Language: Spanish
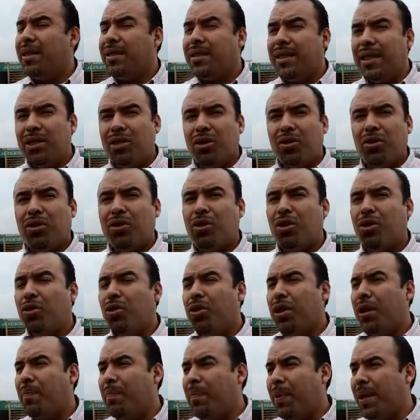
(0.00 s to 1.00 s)
Es que eso todo
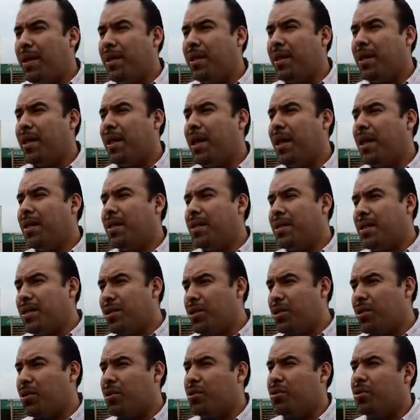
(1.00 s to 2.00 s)
depende de la
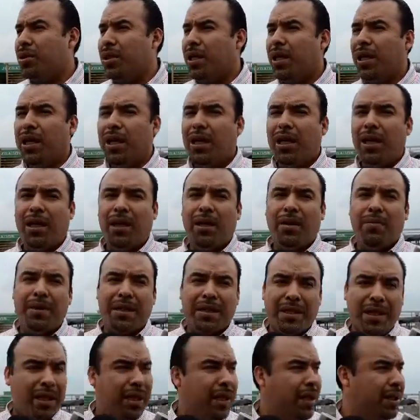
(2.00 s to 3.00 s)
decisión de mis
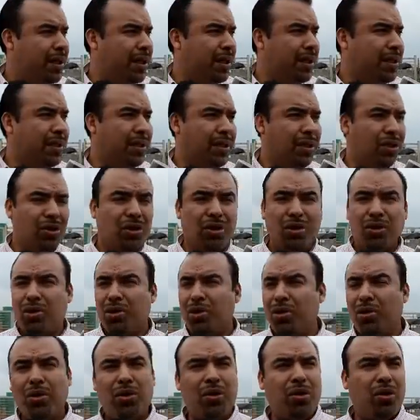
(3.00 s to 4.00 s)
clientes. Yo
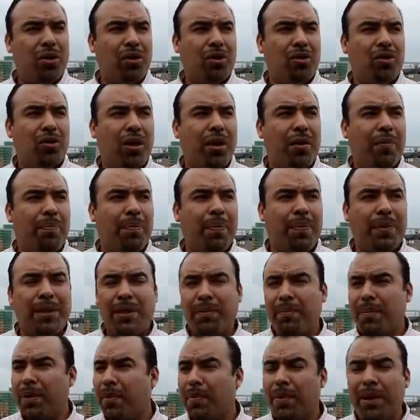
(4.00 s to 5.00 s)
soy solo,
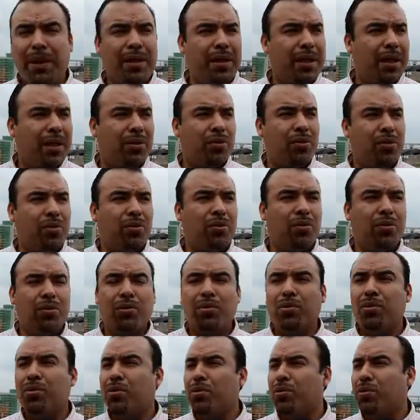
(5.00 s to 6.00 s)
simplemente
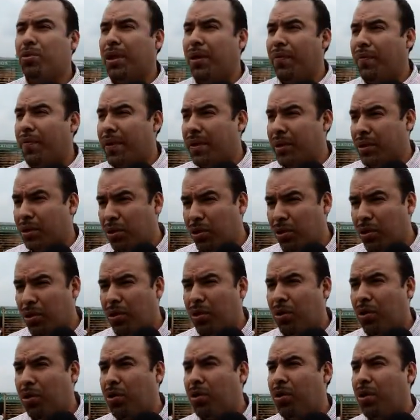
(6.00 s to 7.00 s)
su
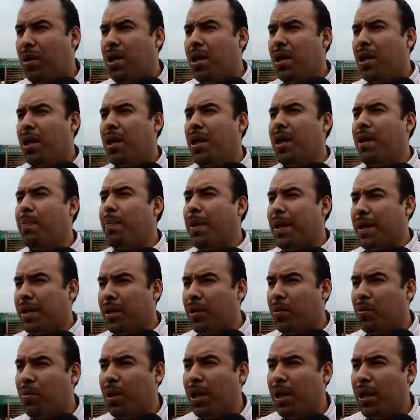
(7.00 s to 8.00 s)
defensor eh,
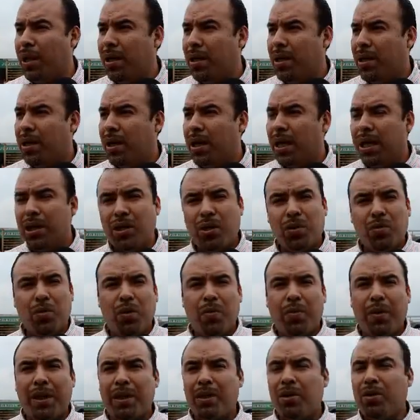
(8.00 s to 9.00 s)
particular que en su
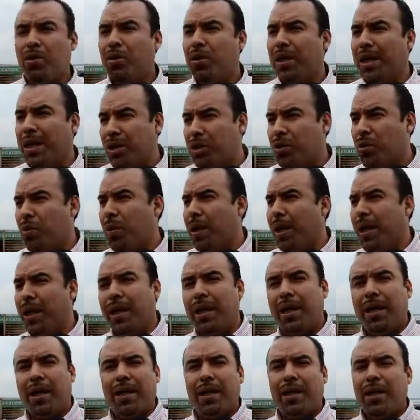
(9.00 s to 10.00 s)
momento ha hecho
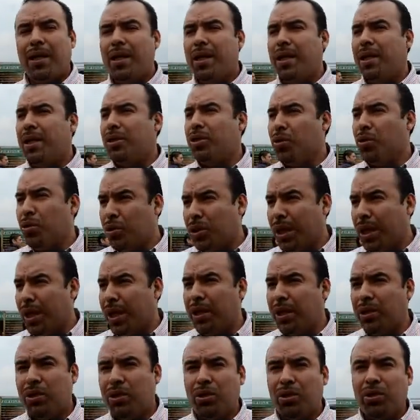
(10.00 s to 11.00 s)
valer sus
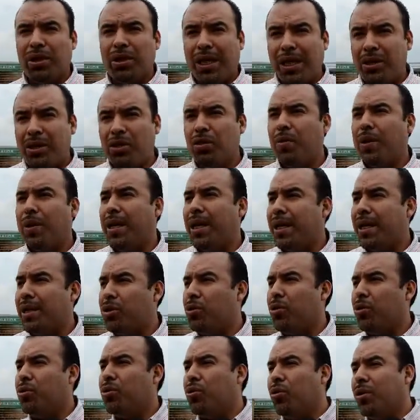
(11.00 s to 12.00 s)
derechos, ha hecho valer
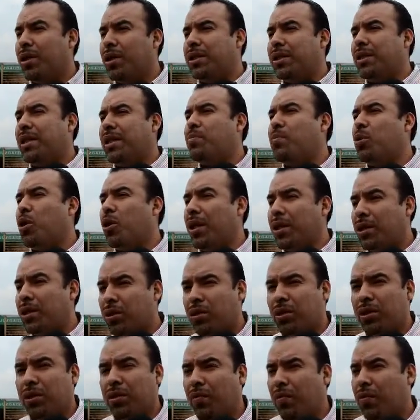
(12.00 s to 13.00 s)
todas esas
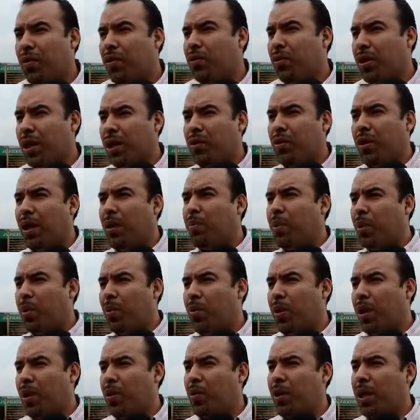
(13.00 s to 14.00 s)
violaciones que fueron objeto de la
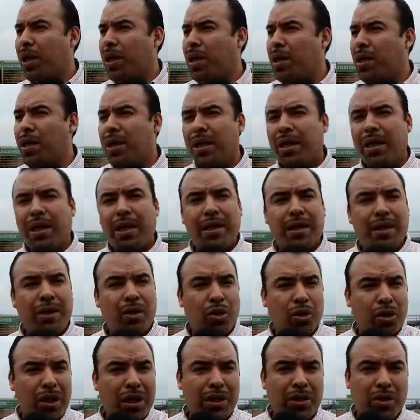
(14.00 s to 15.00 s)
Procuraduría, que
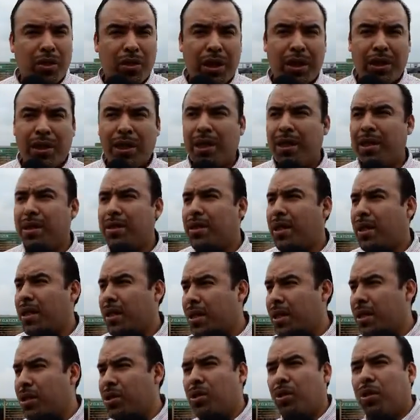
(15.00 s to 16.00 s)
no desde ahorita, desde el
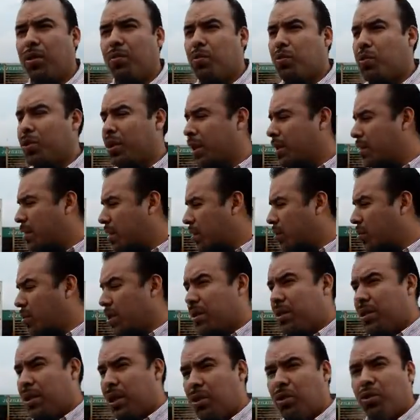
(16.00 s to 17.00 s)
inicio, como ustedes han sido
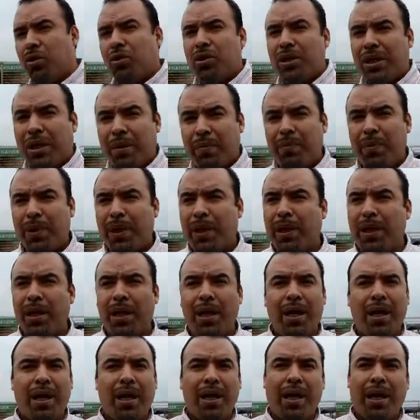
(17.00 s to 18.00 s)
testigos, yo siempre
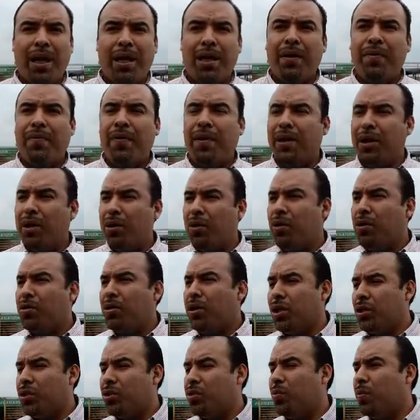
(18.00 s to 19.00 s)
he defendido los
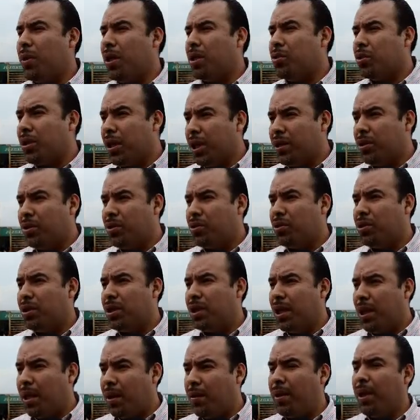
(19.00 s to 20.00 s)
derechos humanos de ellos
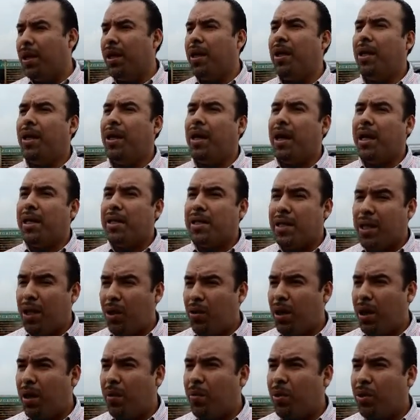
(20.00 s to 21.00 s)
y he eh,
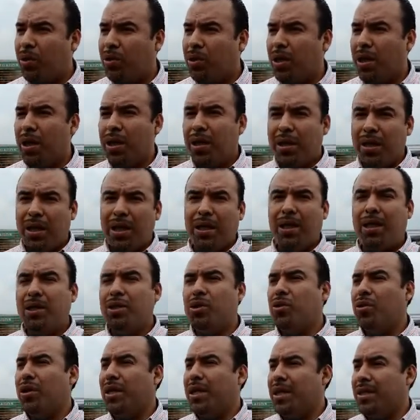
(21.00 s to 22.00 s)
alzado la voz y he
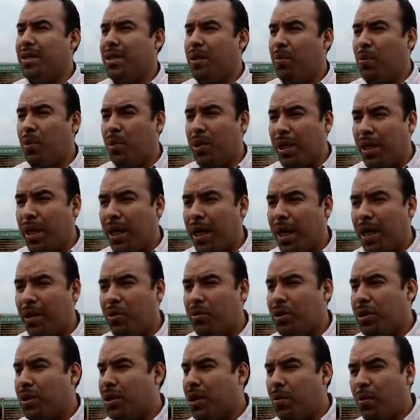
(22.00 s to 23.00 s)
dicho que se
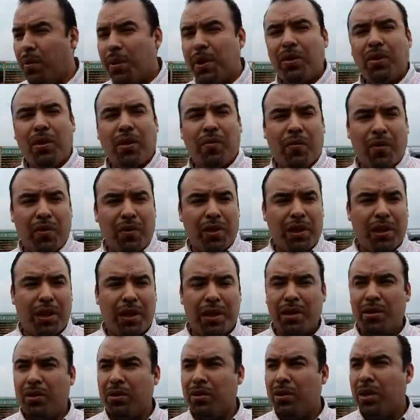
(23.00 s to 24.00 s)
vulneraron desde el momento que fueron
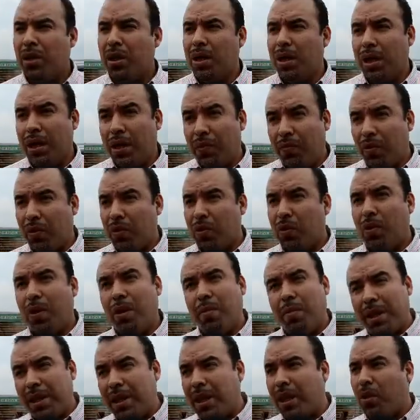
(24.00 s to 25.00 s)
detenidos. Y
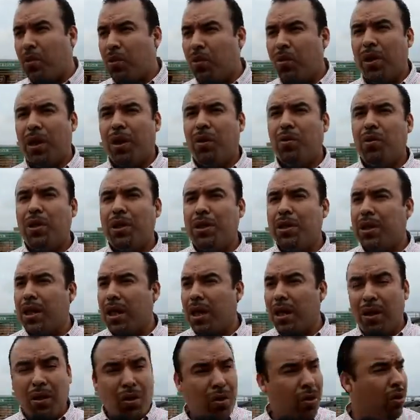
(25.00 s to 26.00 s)
afortunadamente la autoridad
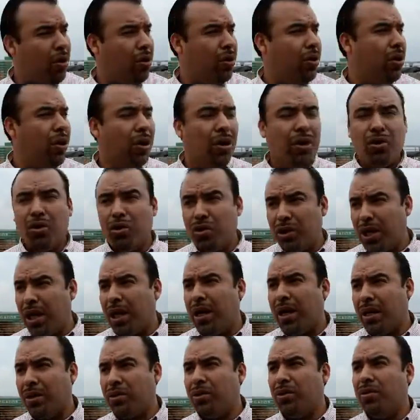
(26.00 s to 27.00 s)
judicial hoy nos da
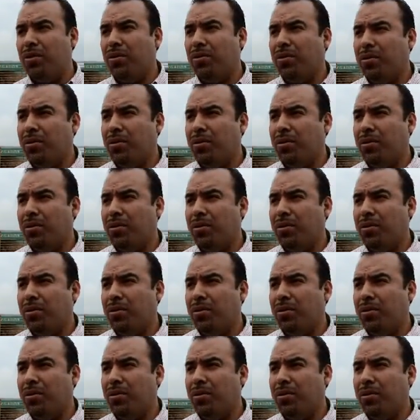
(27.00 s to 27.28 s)
la razón.